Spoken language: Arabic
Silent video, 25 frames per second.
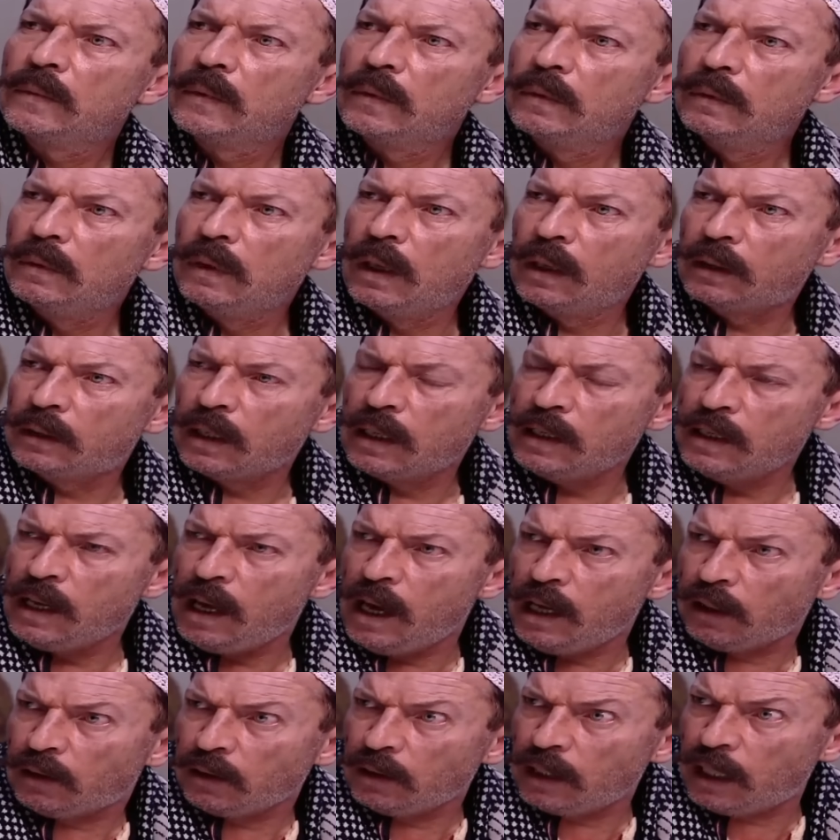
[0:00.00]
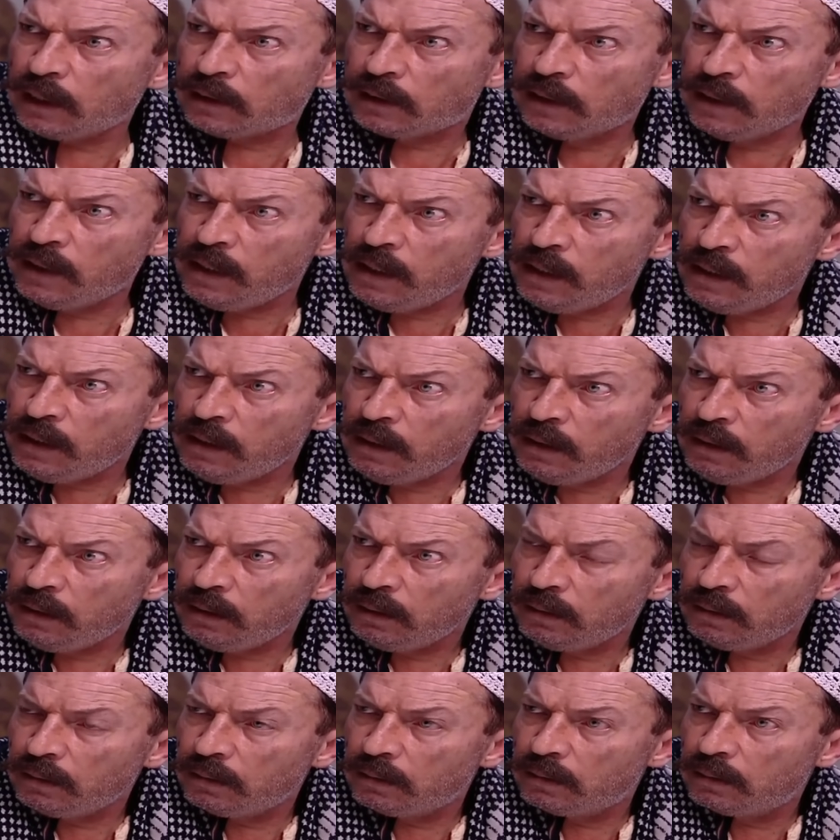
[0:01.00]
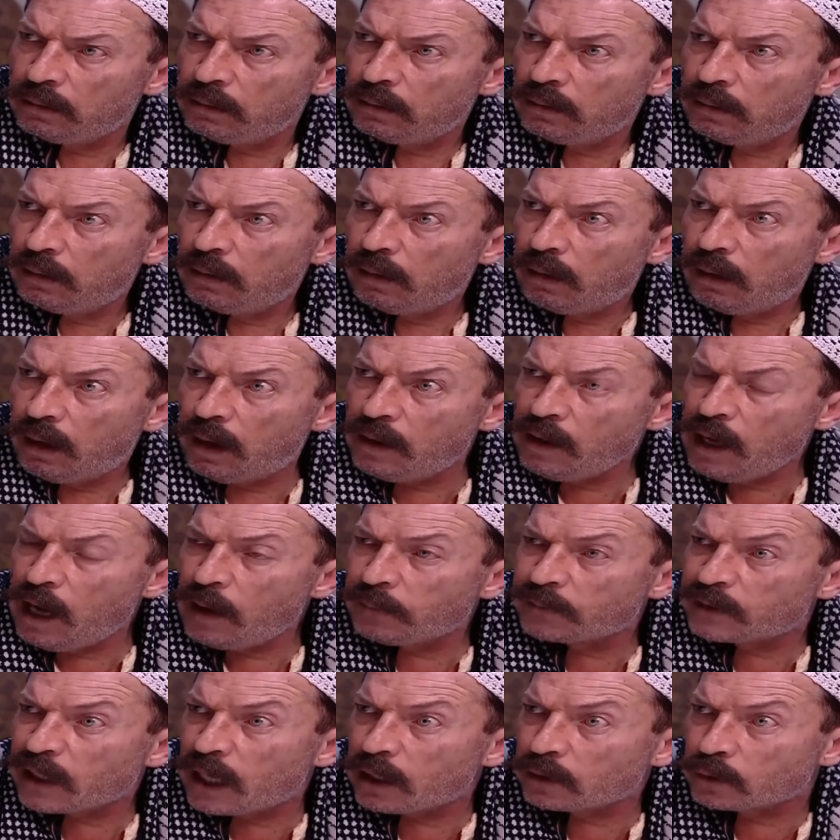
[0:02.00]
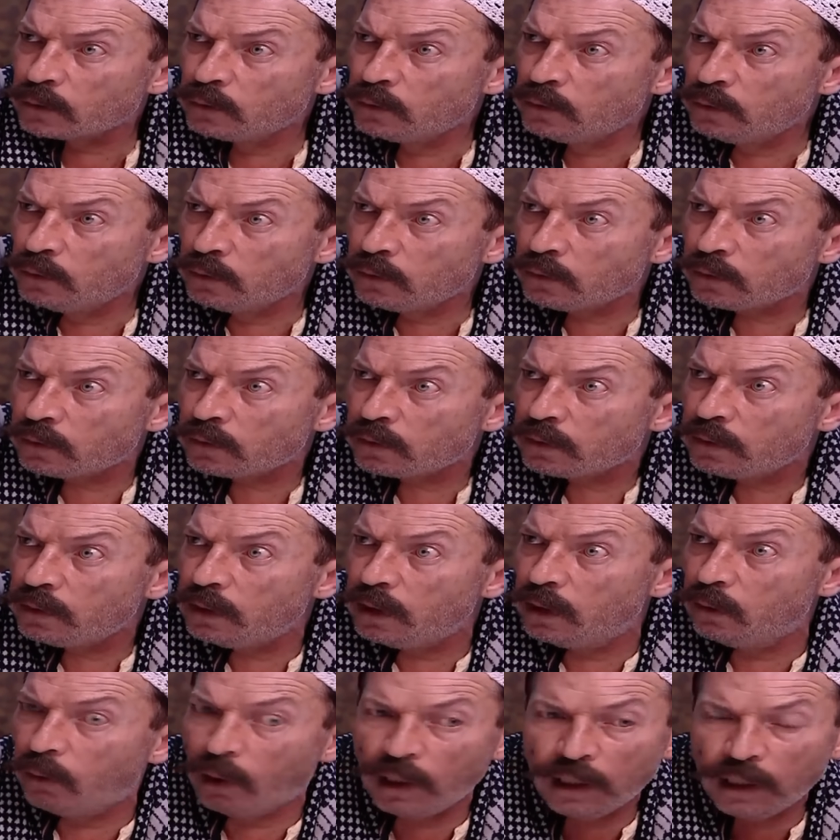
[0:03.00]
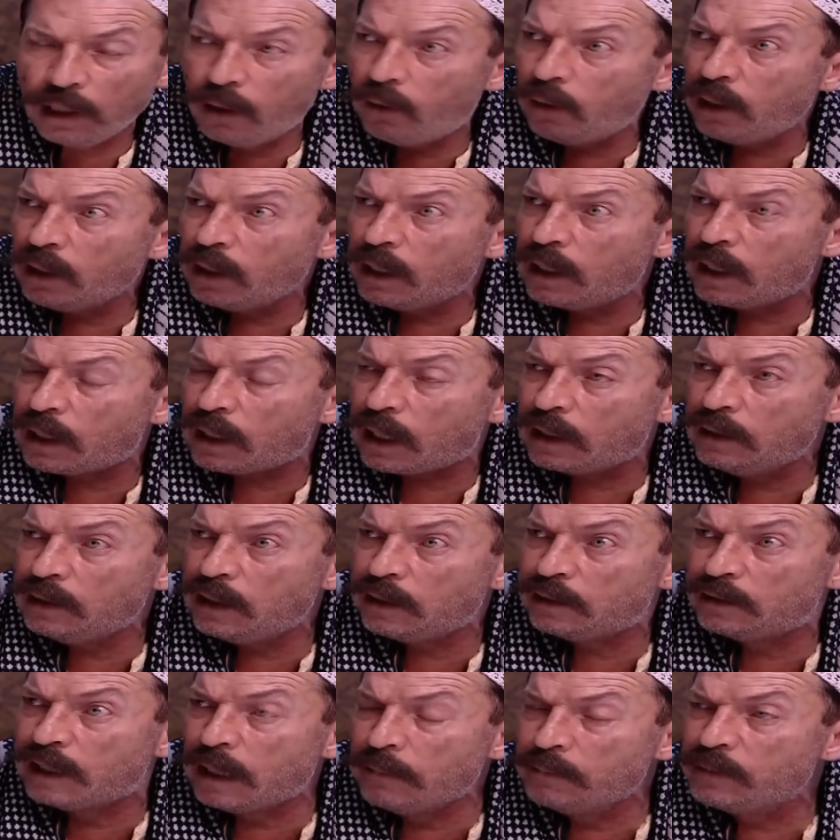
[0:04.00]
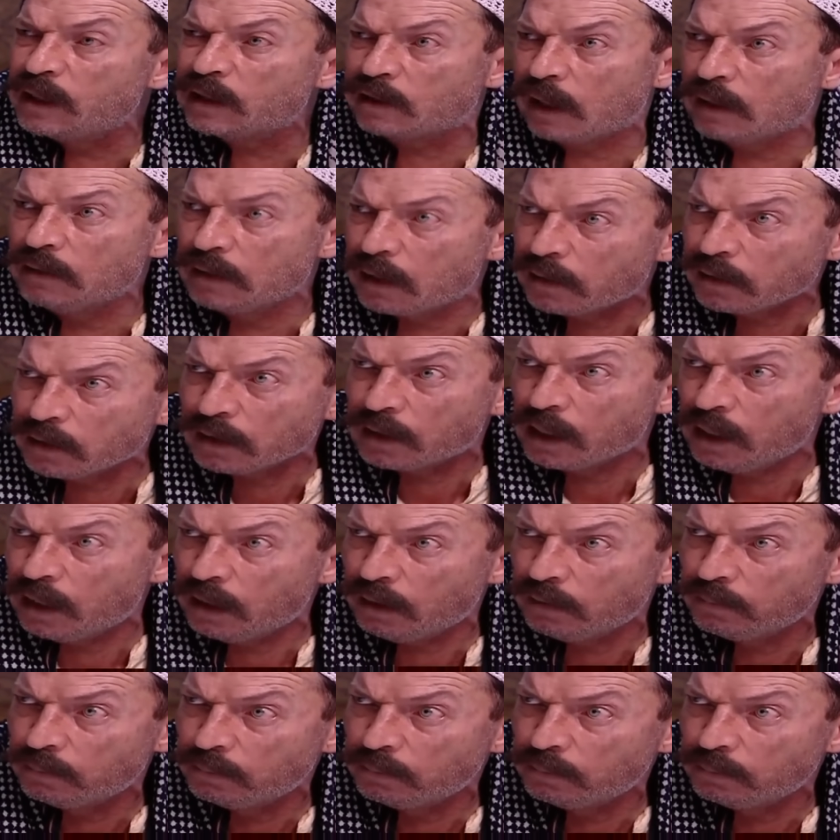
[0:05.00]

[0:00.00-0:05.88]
لك أنا أكل قتلة أنا بصعدور إي والله والله لخلي الدم يصل للركب